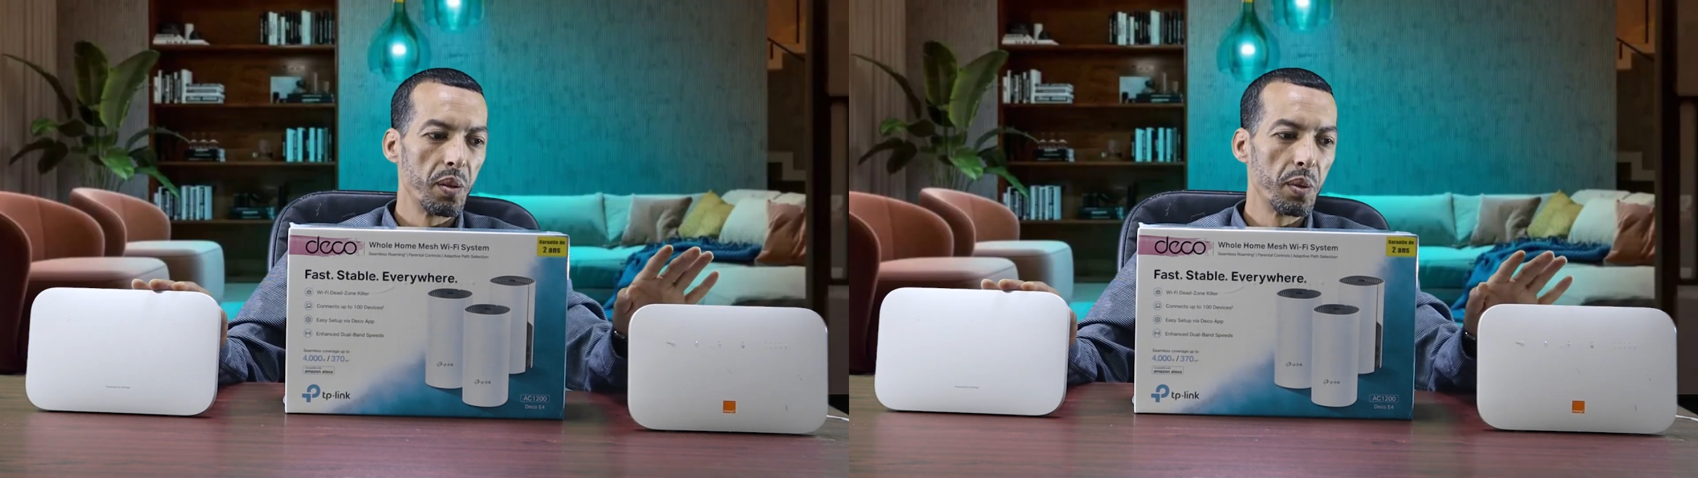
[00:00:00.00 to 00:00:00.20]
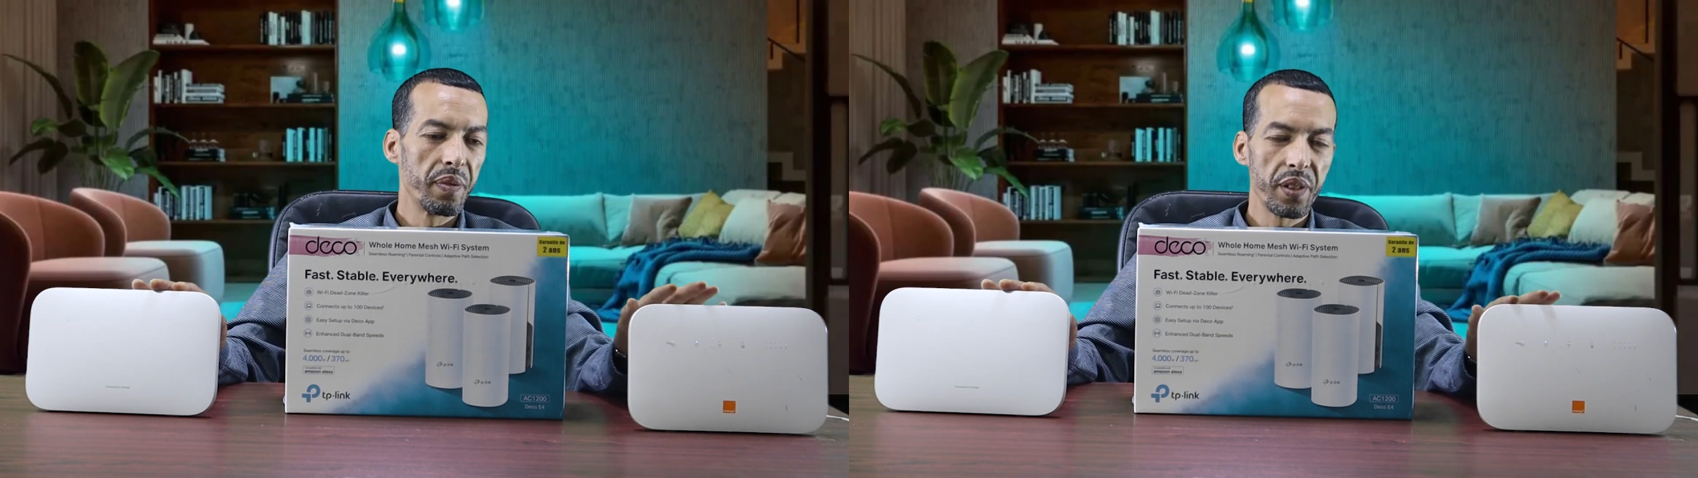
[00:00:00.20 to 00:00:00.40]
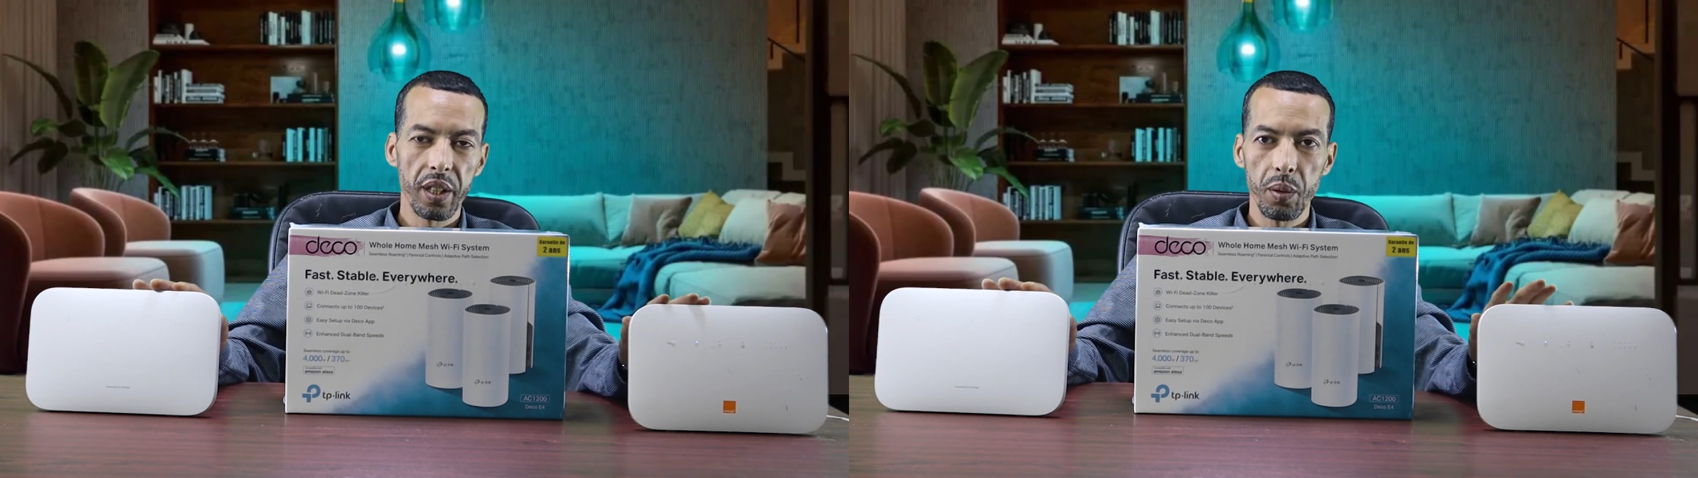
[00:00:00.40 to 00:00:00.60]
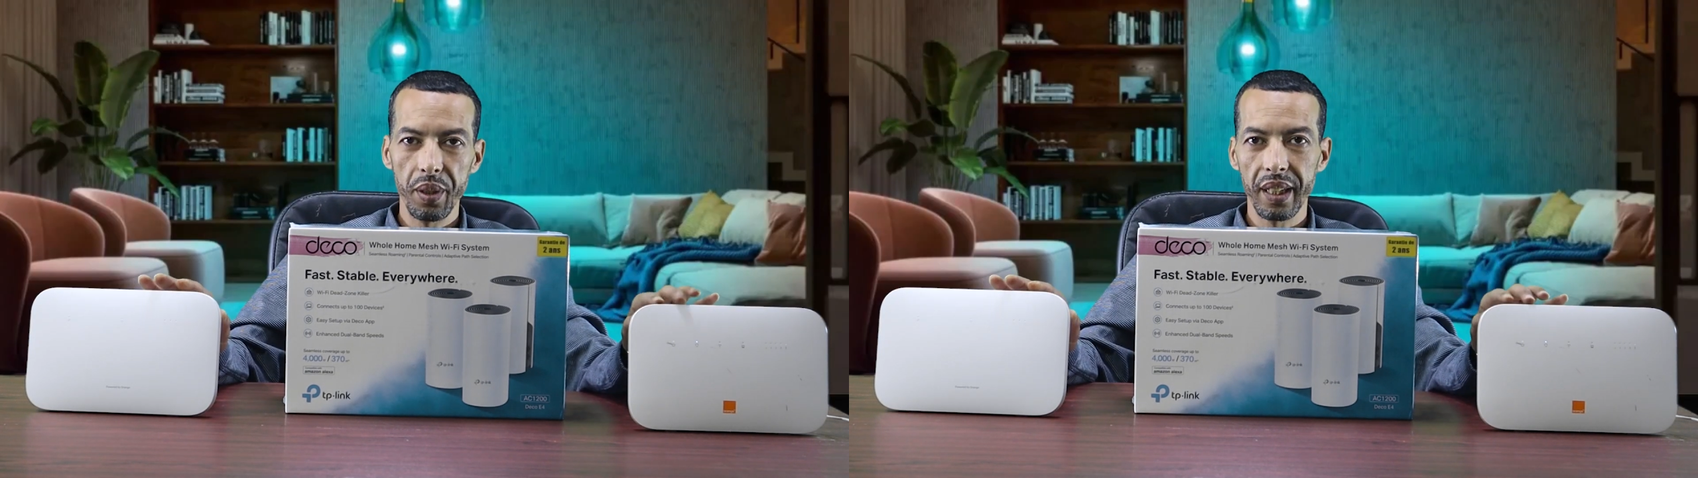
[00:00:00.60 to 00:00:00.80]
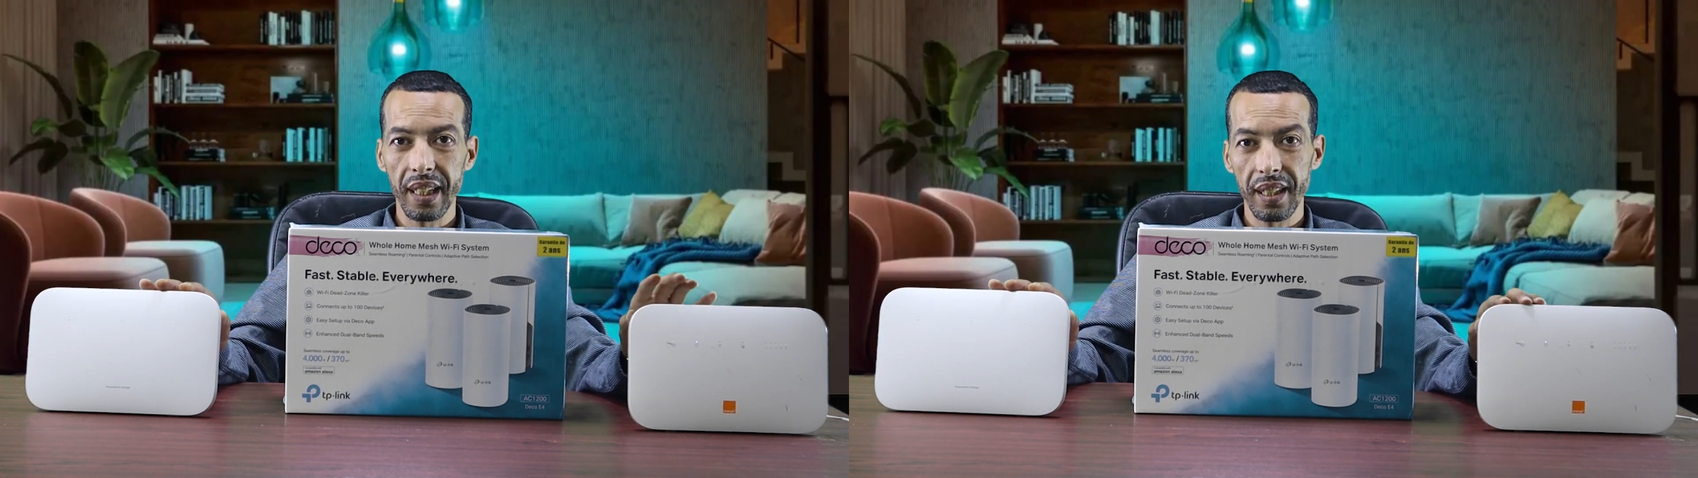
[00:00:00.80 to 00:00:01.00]
هو فاش كيكون
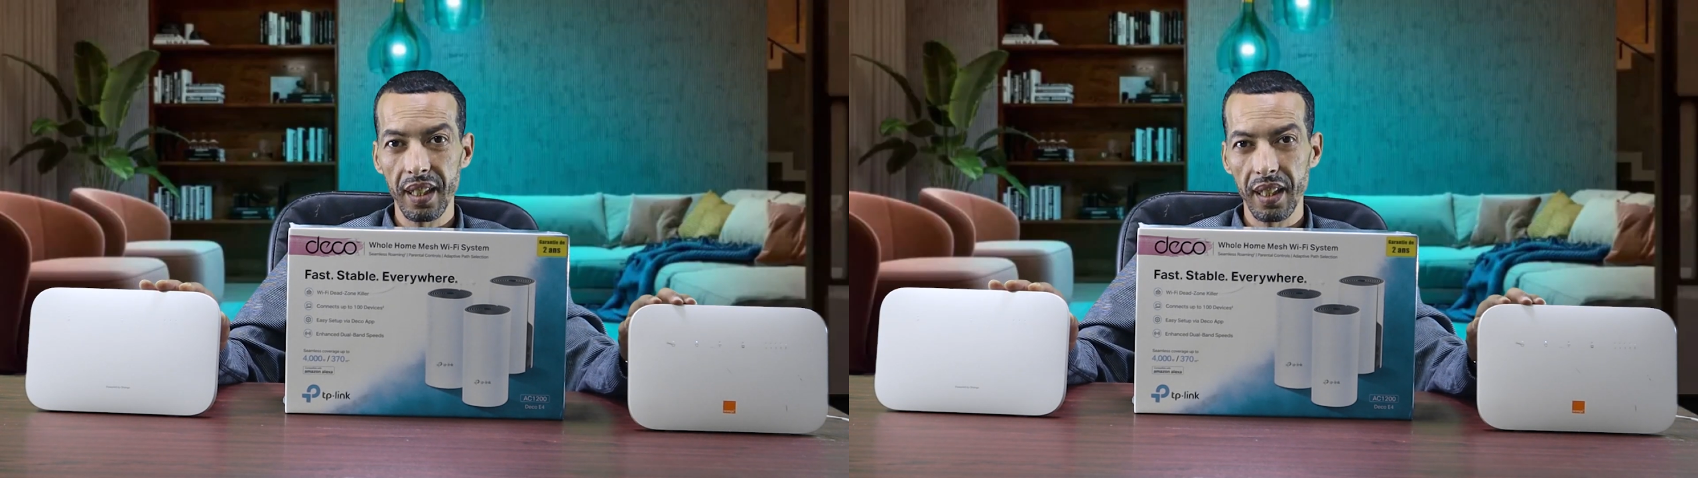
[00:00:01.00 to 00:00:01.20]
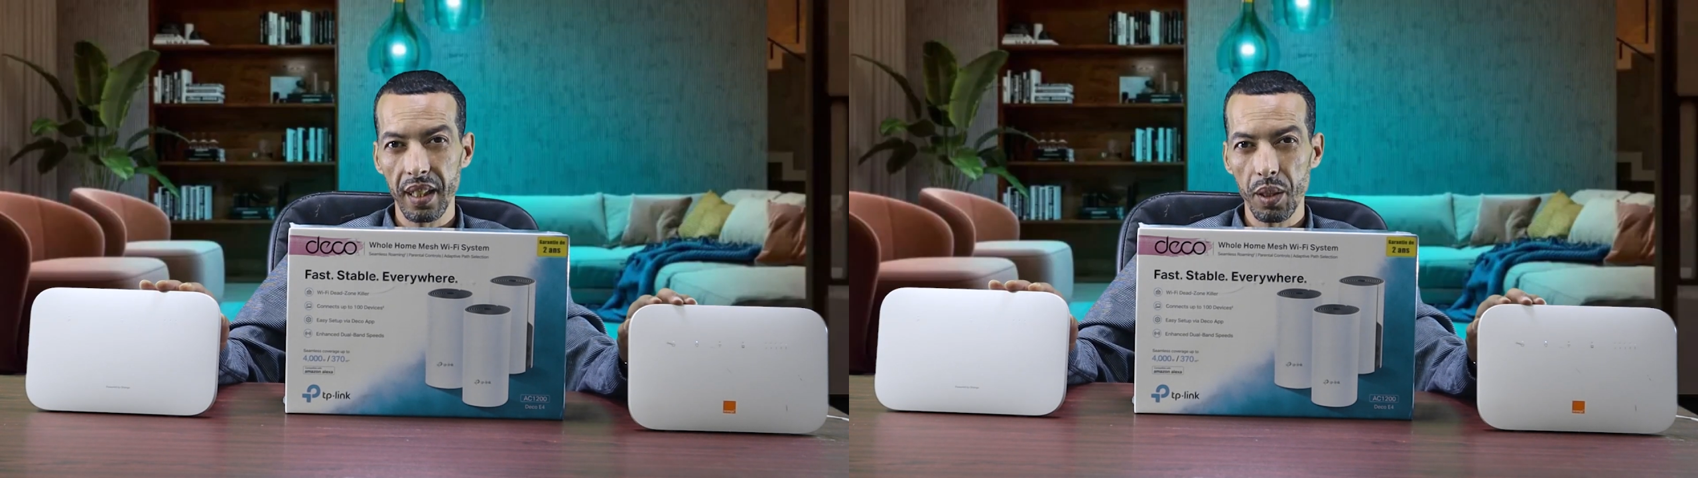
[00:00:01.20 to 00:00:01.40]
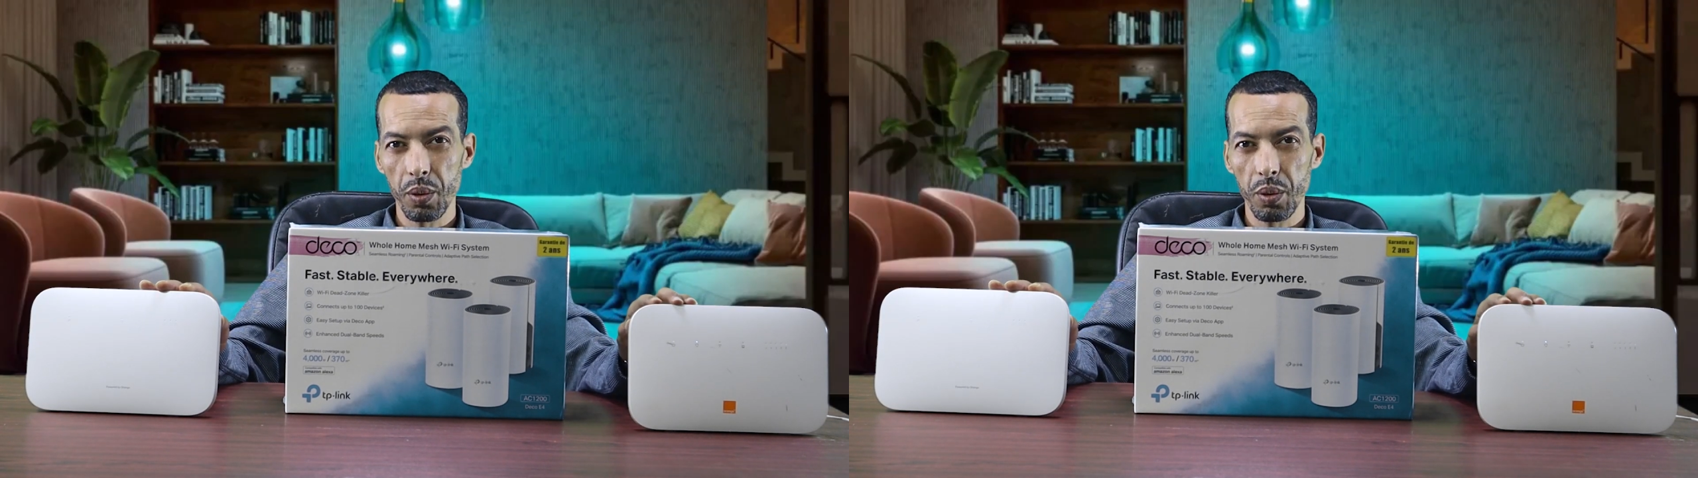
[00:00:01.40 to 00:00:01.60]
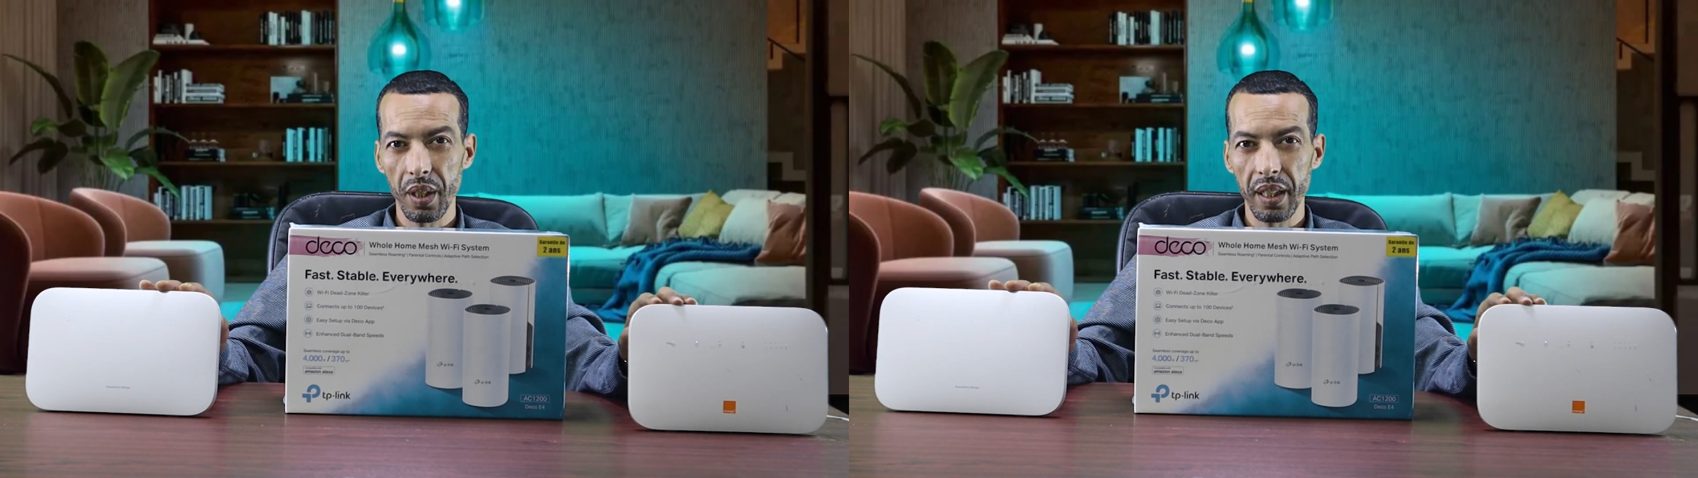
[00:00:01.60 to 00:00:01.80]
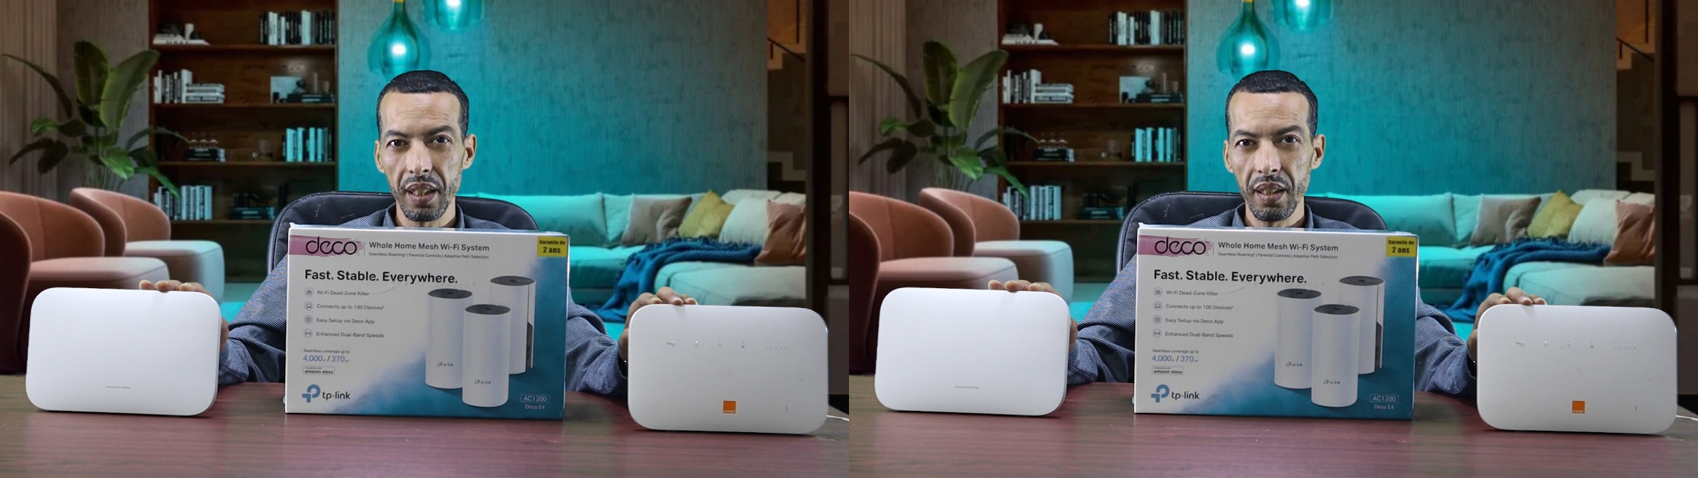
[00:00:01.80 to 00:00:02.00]
عندك هذا
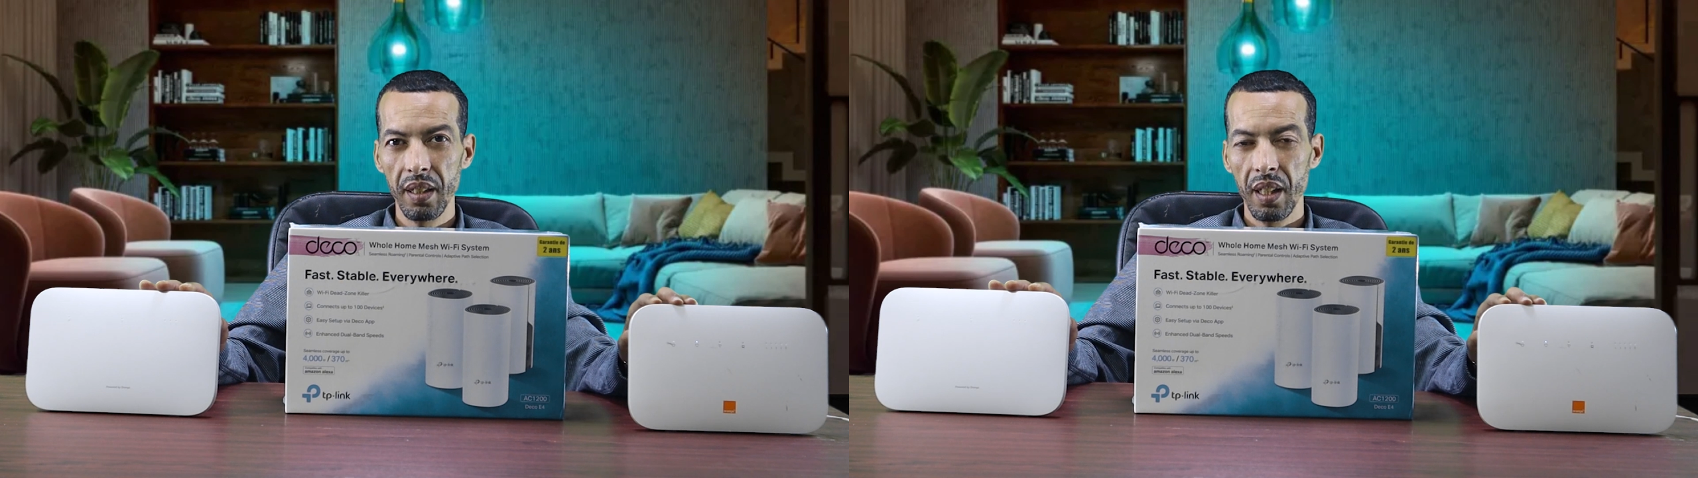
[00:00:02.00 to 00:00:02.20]
الريزول هذا